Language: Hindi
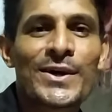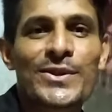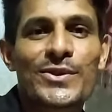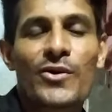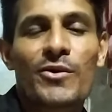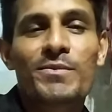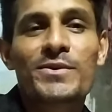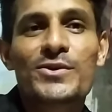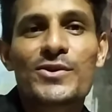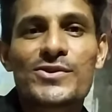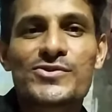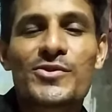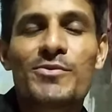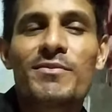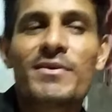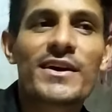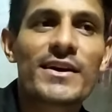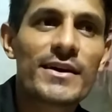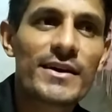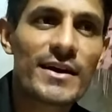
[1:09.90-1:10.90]
तो अभी दोस्तों
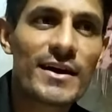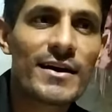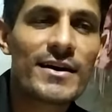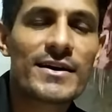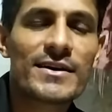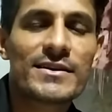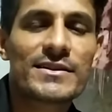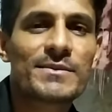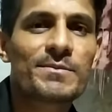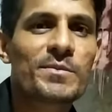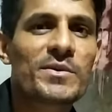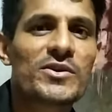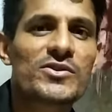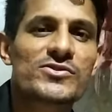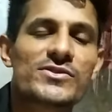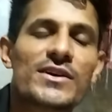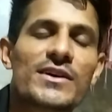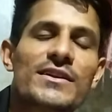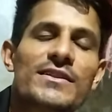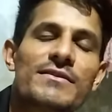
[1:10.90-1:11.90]
मैं यहाँ लगभग
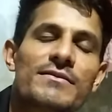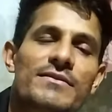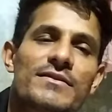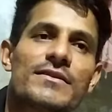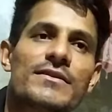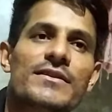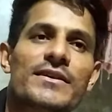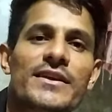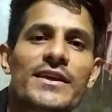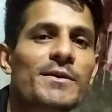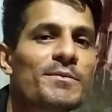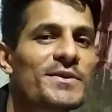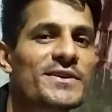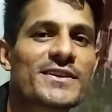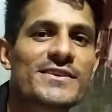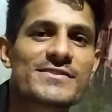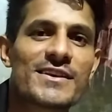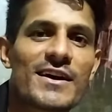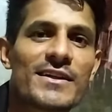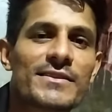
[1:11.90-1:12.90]
गुजरात एक
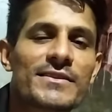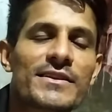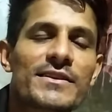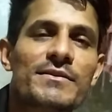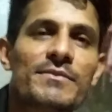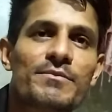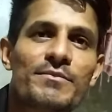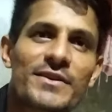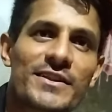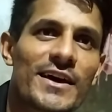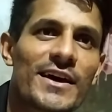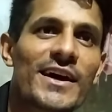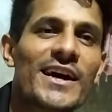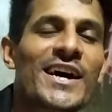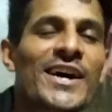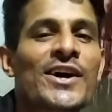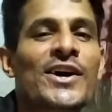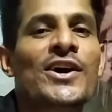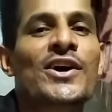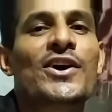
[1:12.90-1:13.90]
महीना सात दिन बिताया
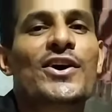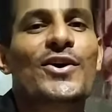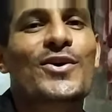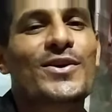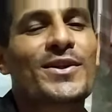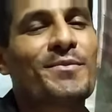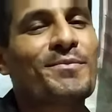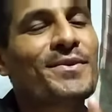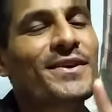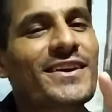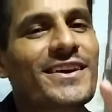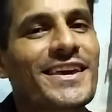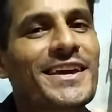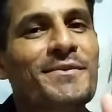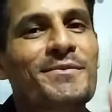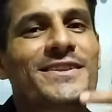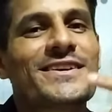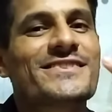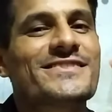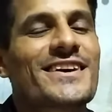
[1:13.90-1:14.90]
और अभी
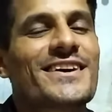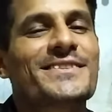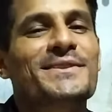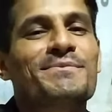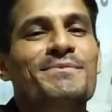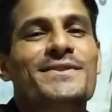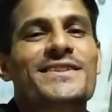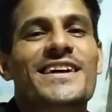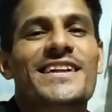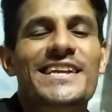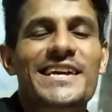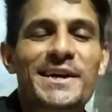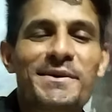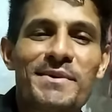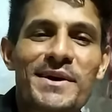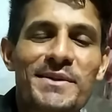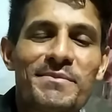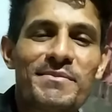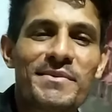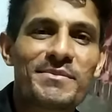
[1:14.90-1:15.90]
एक महीना सात दिन बिताने के
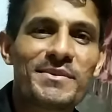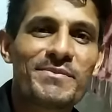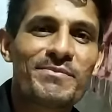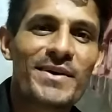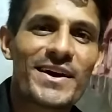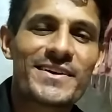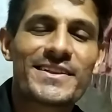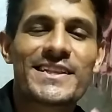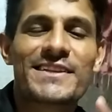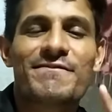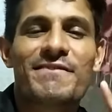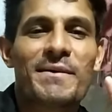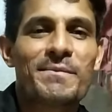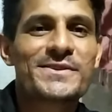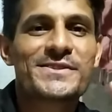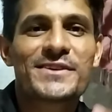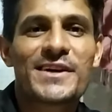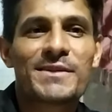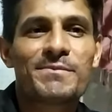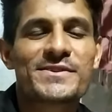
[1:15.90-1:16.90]
बाद मैं अभी फाइनली
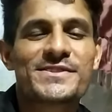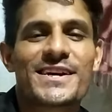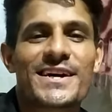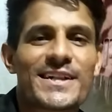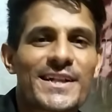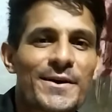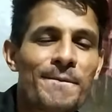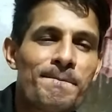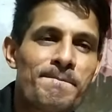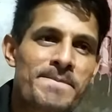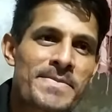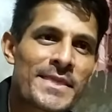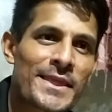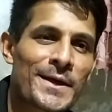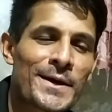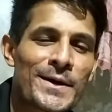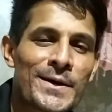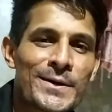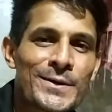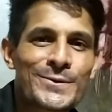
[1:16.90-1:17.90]
वापस घर पे जा रहा
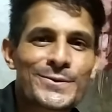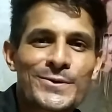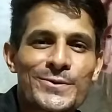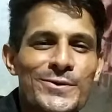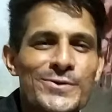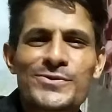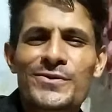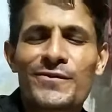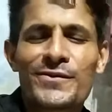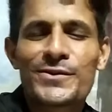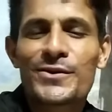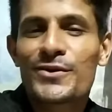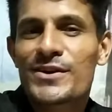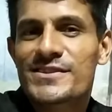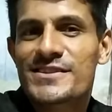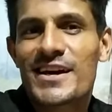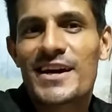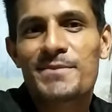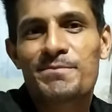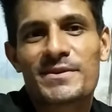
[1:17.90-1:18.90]
हूँ तो दोस्तों वीडियो के
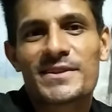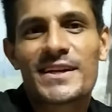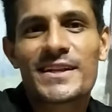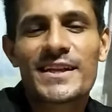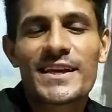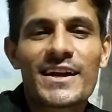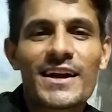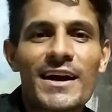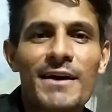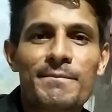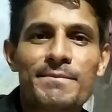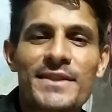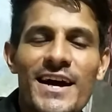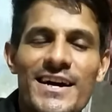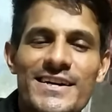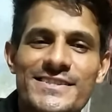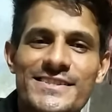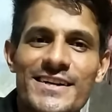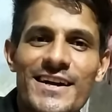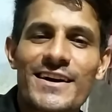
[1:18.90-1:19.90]
साथ बने रहिएगा अपना
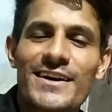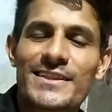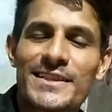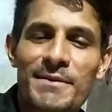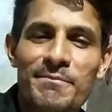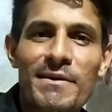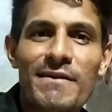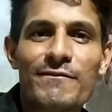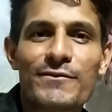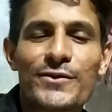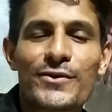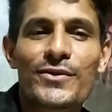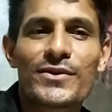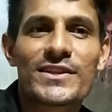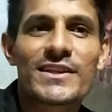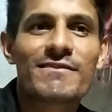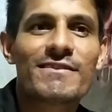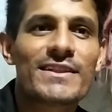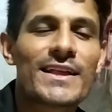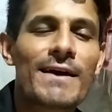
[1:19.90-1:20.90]
आज का लंबा ब्लॉग
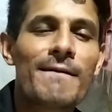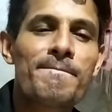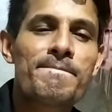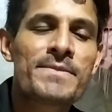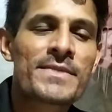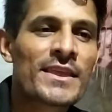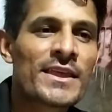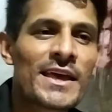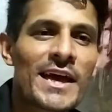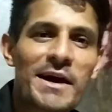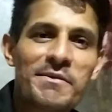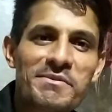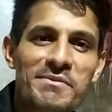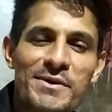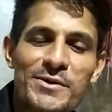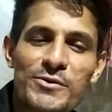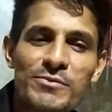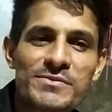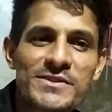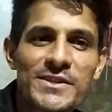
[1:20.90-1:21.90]
होने वाला है अभी
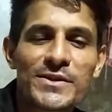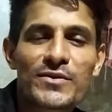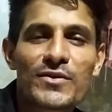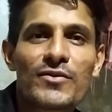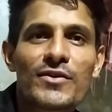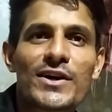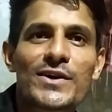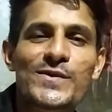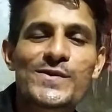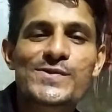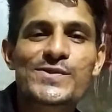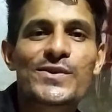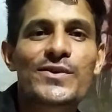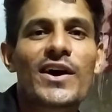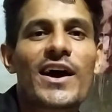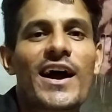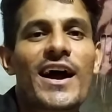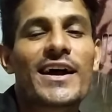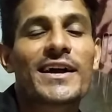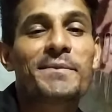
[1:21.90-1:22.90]
मैं रूम से निकलूंगा दोस्तों
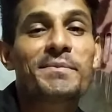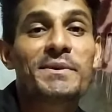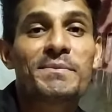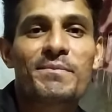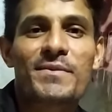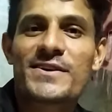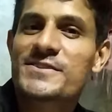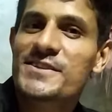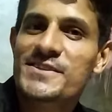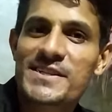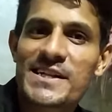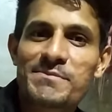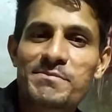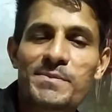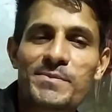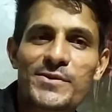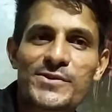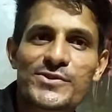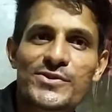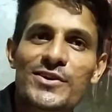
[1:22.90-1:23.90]
आगे फिर बस स्टैंड
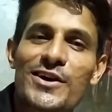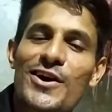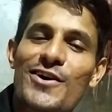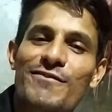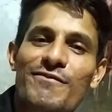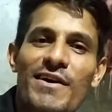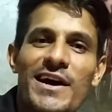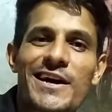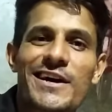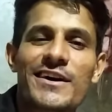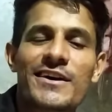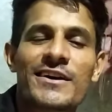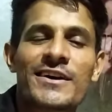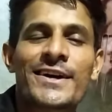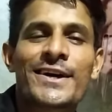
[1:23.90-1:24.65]
पर पहुँचूंगा और वहाँ